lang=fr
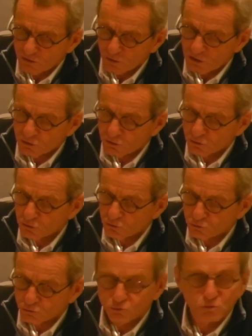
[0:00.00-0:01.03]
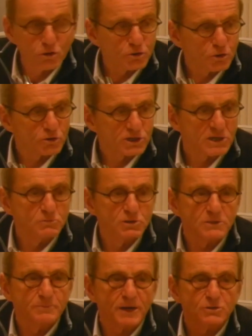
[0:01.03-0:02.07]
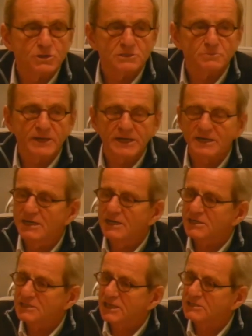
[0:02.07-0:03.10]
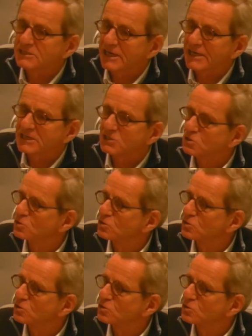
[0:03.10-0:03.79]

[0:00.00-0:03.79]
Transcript: façon à ce que tout, notre conseil municipal, je l'espère, s'intéresse à